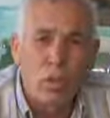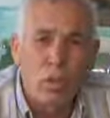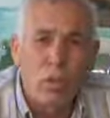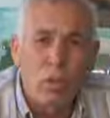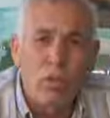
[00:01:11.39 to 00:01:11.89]

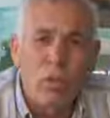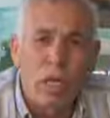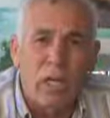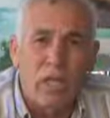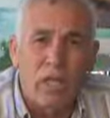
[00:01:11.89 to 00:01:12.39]
ikinci
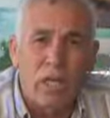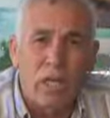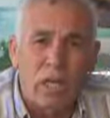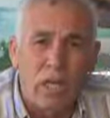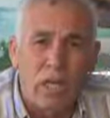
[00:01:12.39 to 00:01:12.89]
bir acıyı
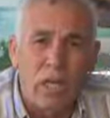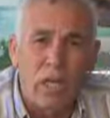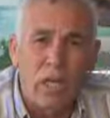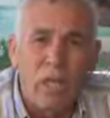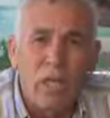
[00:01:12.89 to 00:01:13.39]

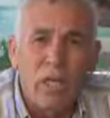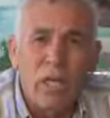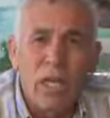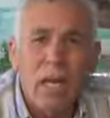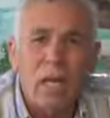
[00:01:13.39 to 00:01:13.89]
yaşarsa
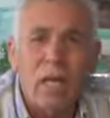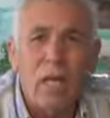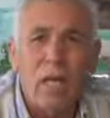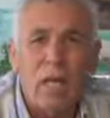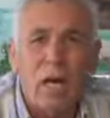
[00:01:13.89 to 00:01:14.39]
Reyhanlı
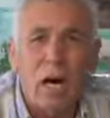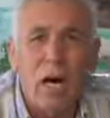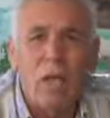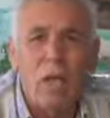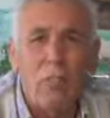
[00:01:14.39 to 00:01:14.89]
halkı
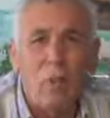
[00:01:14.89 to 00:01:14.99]
halen